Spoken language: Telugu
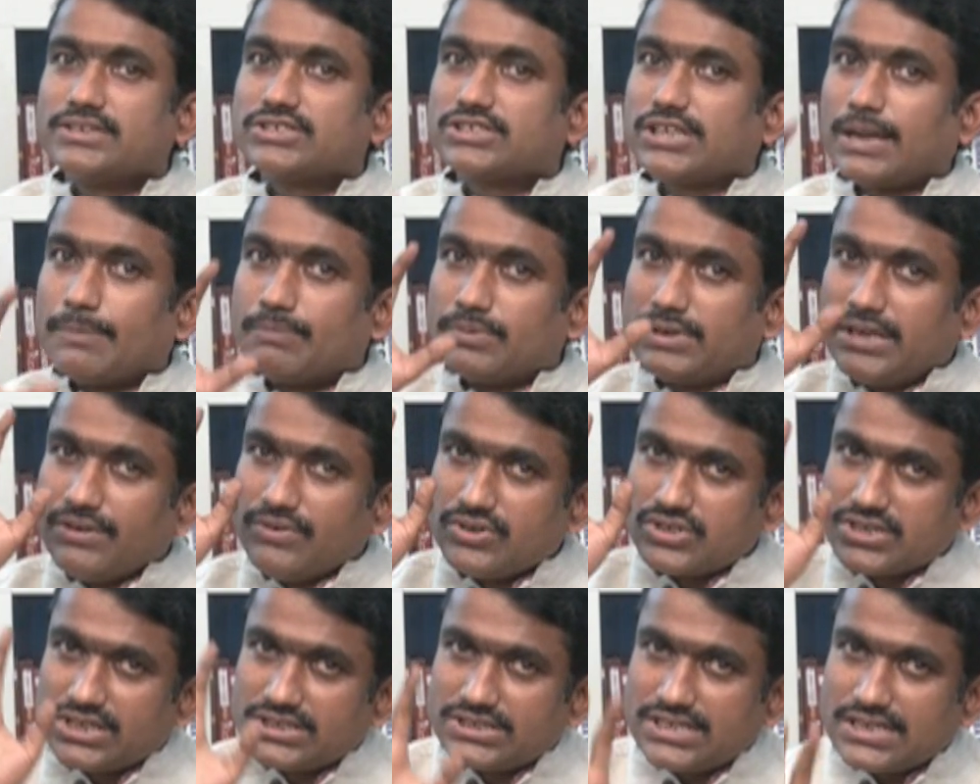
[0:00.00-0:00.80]
సబ్
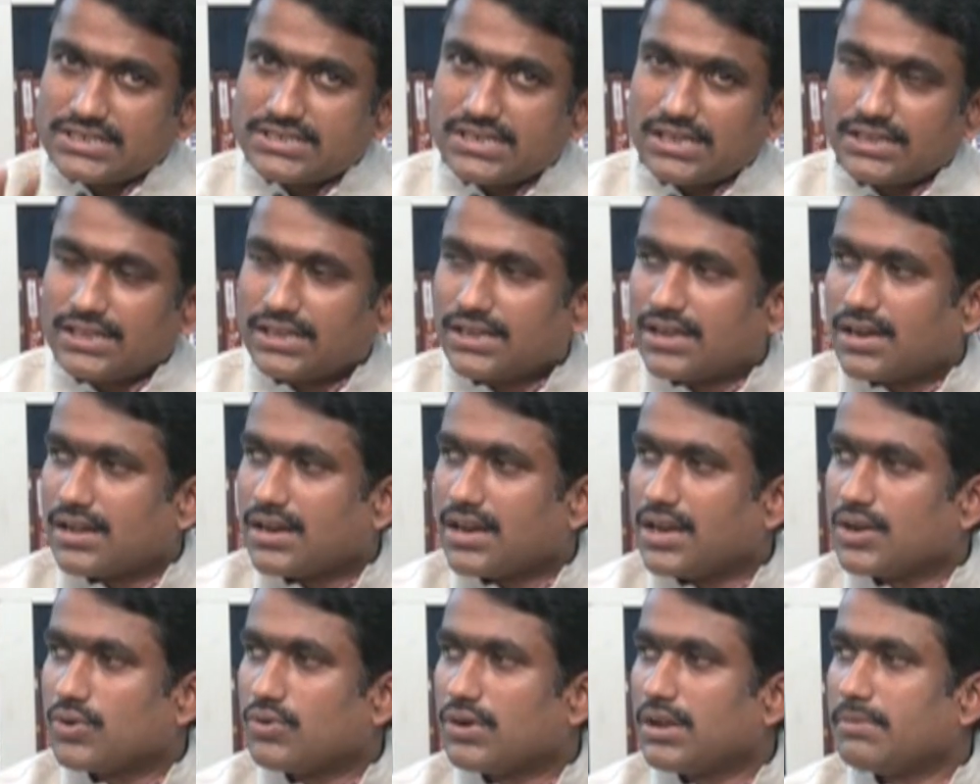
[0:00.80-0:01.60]
డివిజన్ చేసే
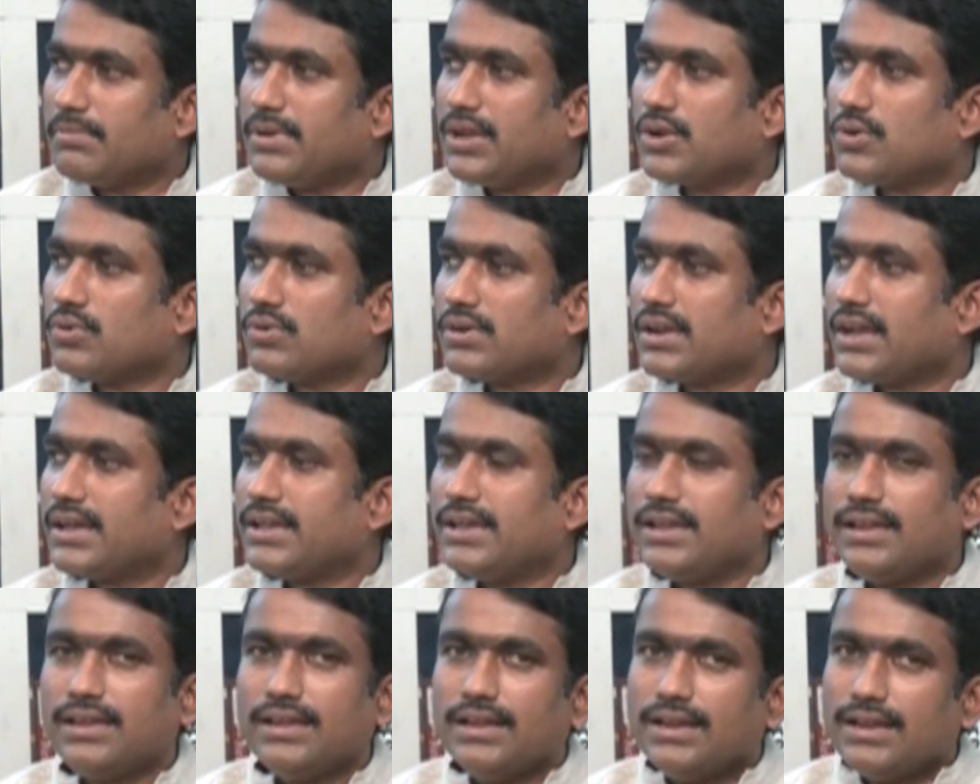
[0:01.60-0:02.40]
అధికారాలు కూడా
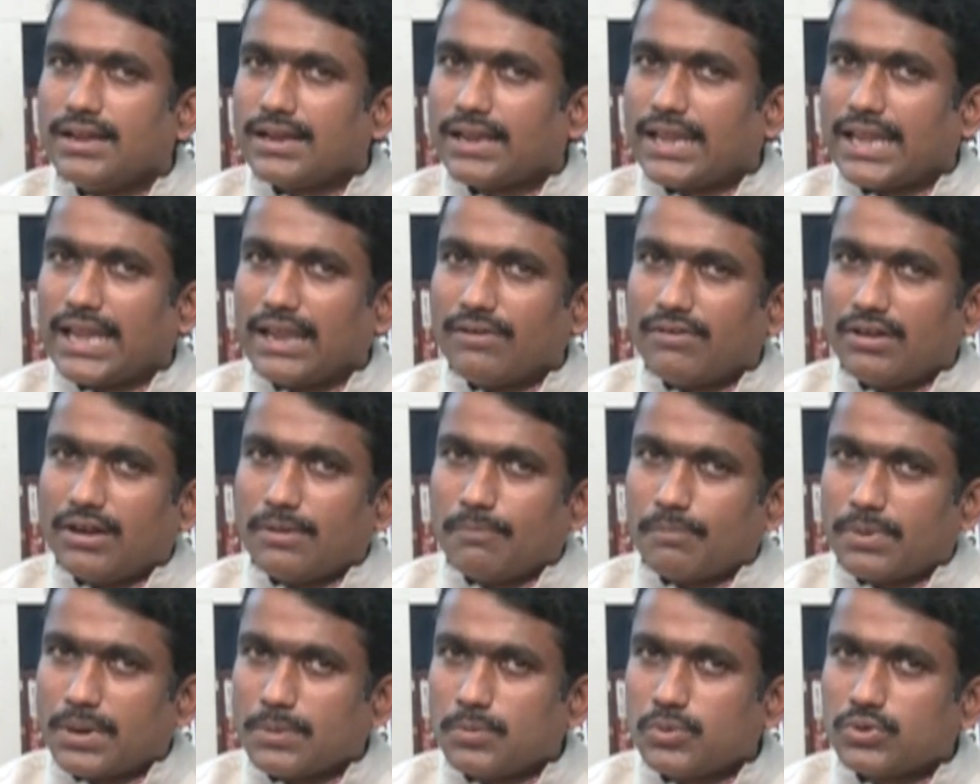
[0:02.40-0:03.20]
మీకున్నాయి
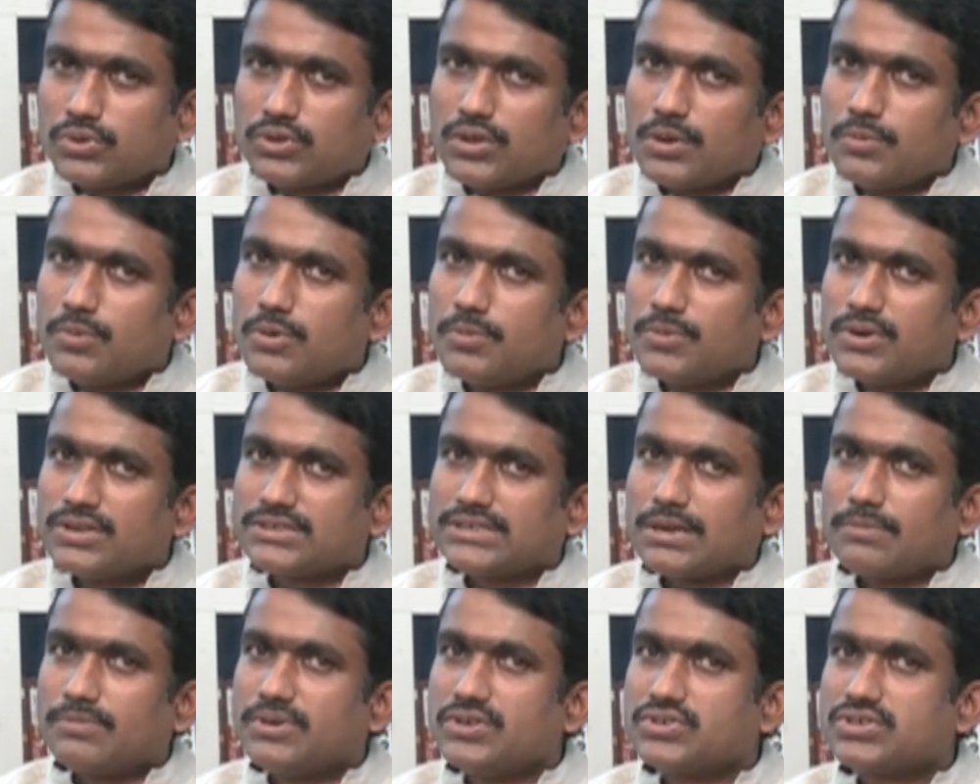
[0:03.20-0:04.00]
కేవలం ప్రభుత్వ భూములు
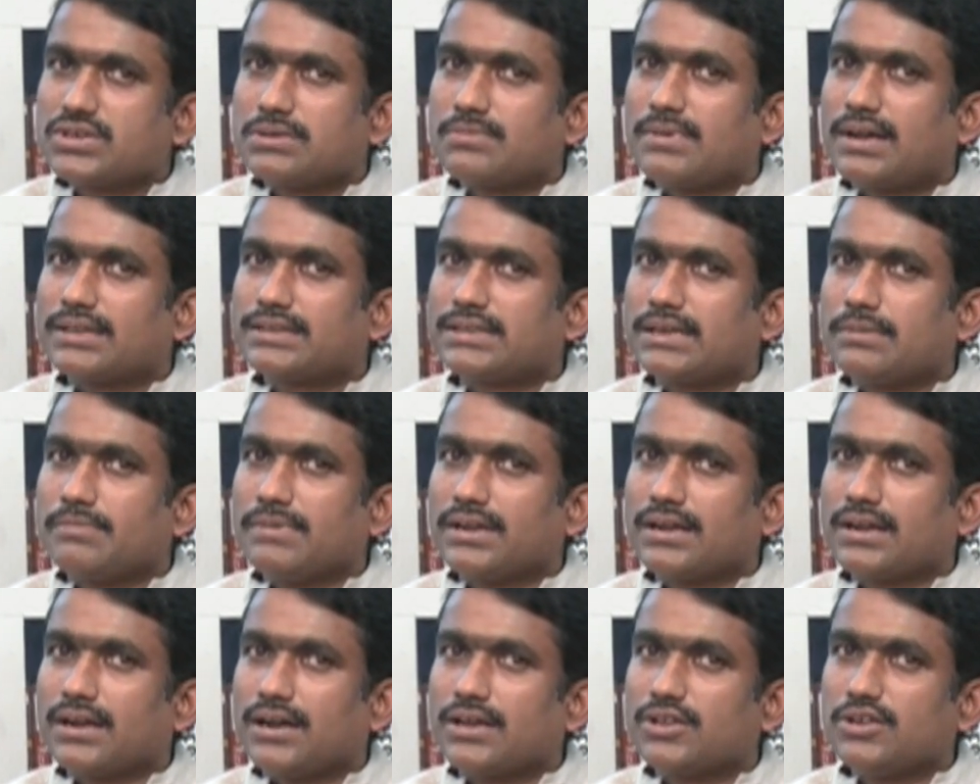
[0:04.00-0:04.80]
సబ్ డివిజన్
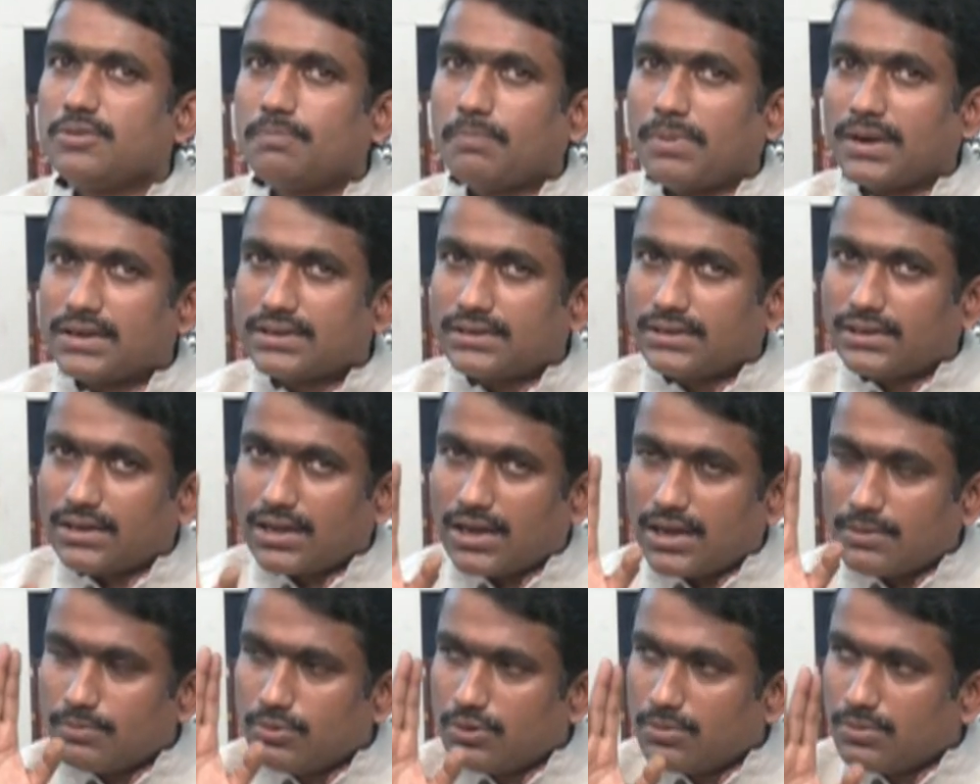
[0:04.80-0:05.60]
మాత్రమే కాదు
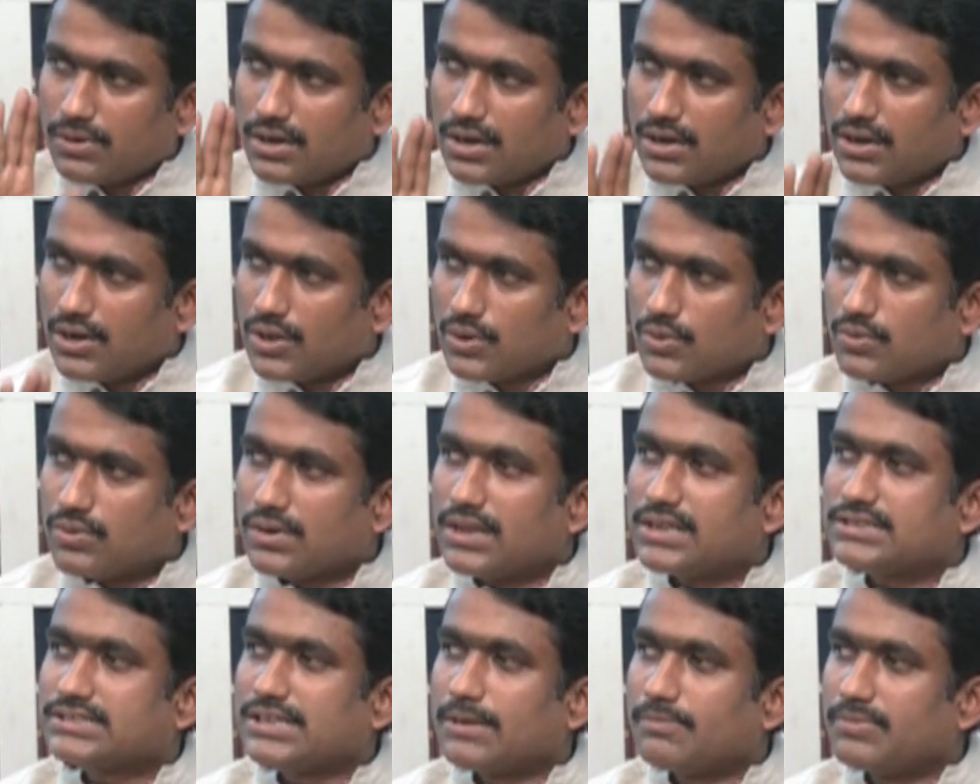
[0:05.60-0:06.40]
పట్టా భూములలో
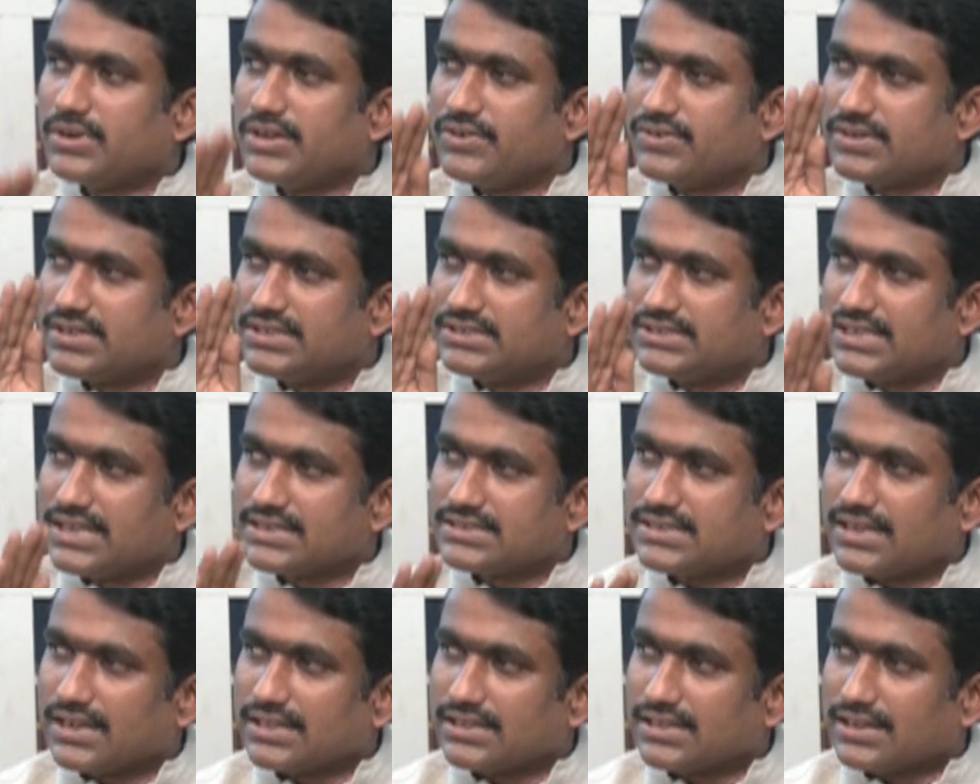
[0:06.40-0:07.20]
కూడా సబ్ డివిజన్
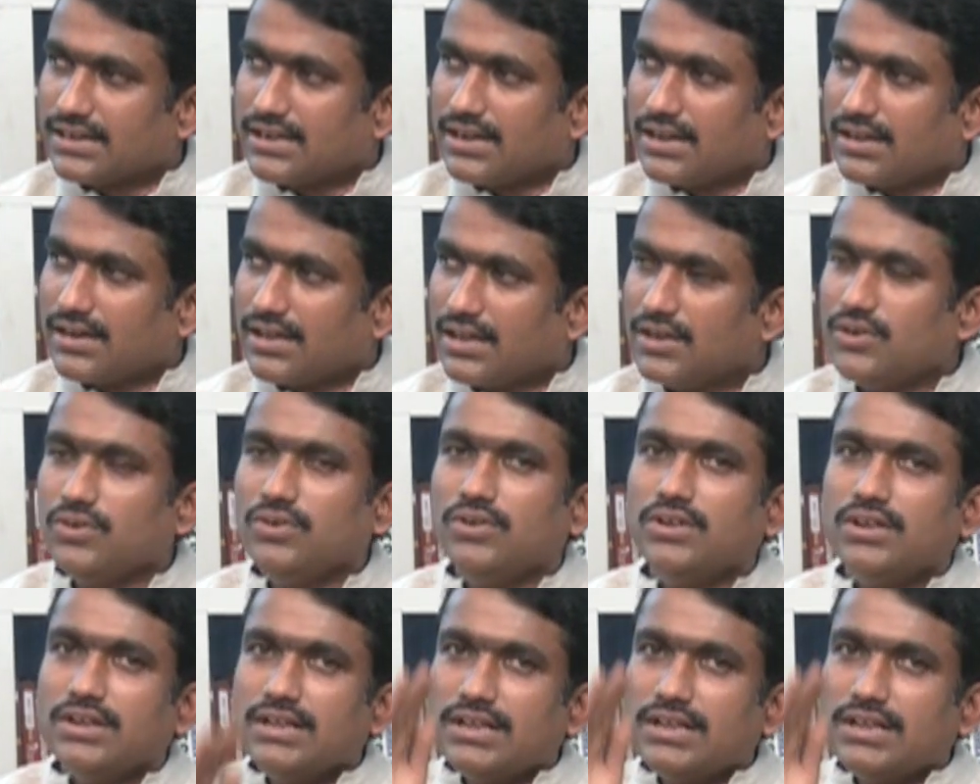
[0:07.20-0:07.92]
చేసే అధికారాలు